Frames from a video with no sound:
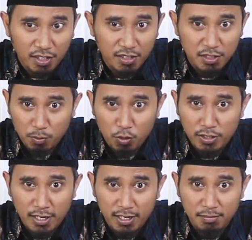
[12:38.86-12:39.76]
ya
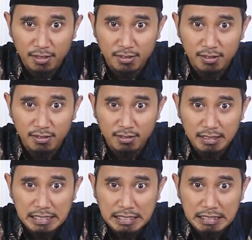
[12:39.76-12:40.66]
semuanya akan mati.
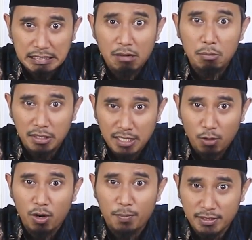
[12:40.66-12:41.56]
Yang
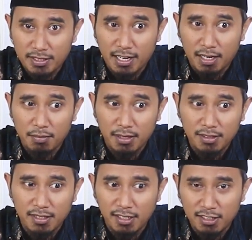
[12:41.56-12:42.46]
bernyawa pasti akan
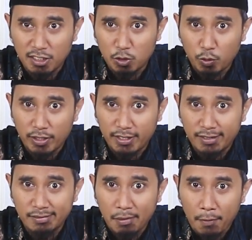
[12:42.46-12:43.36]
mati dan ini sesuai
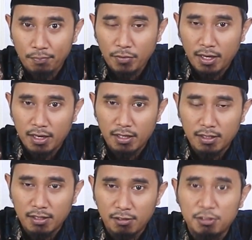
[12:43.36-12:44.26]
dengan
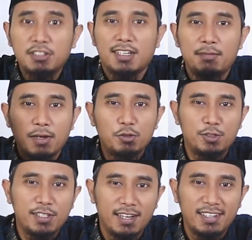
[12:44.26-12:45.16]
uh, fitrah
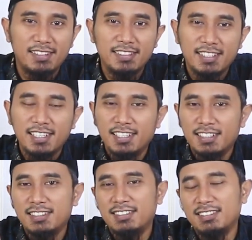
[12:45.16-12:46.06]
manusia ya.
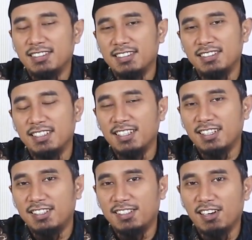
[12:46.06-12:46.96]
Jadi
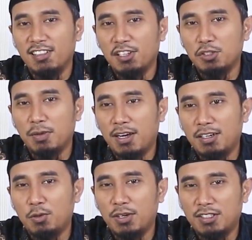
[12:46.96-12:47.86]
ketika Allah
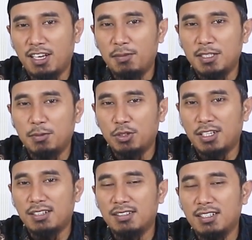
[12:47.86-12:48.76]
Subhanahu wa taala
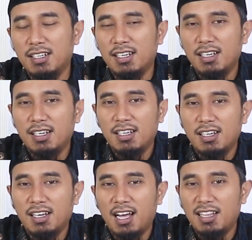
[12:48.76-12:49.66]
menyebutkan
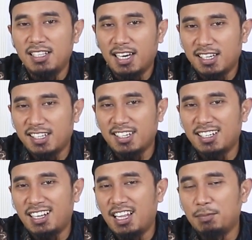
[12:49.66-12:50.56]
al yakin
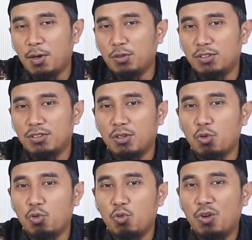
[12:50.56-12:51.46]
adalah al maut
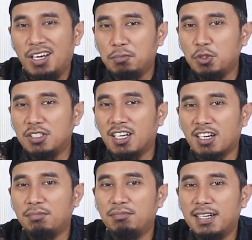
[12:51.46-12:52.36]
wa'bud
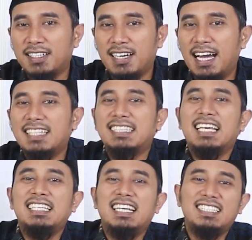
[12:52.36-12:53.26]
rabbaka
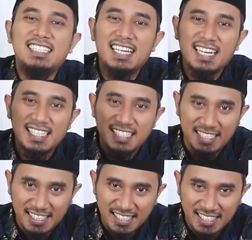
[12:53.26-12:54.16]
hatta ya'tiyakal
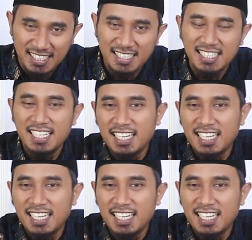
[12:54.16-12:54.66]
yakin.